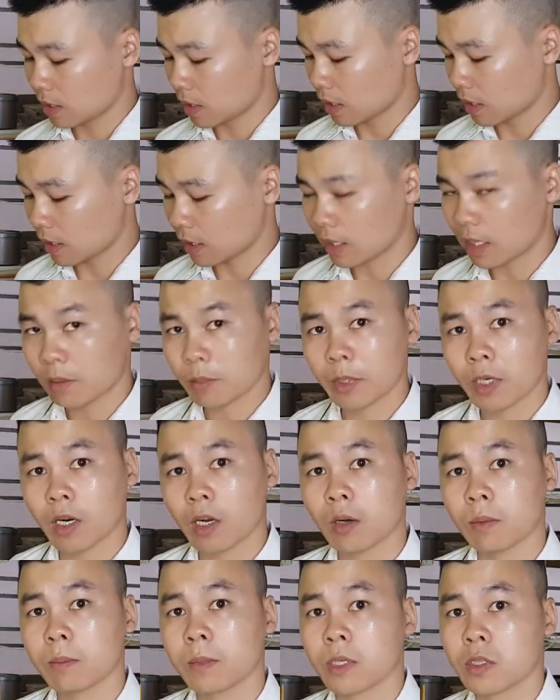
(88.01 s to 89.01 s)
hay là
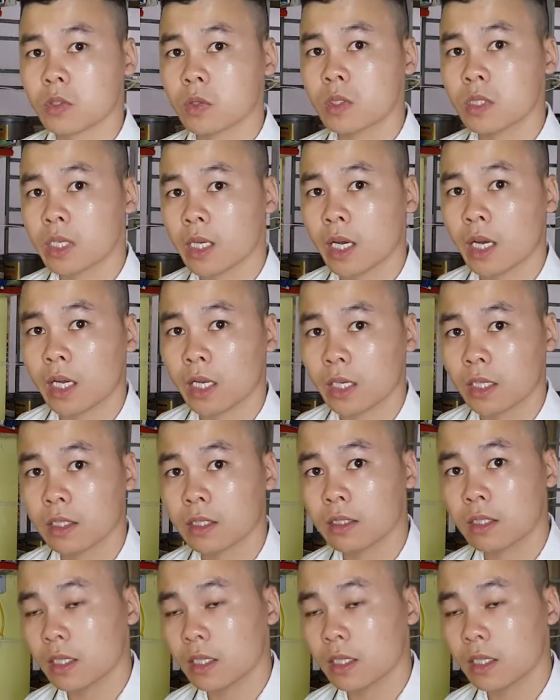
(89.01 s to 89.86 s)
camera biển số xe hay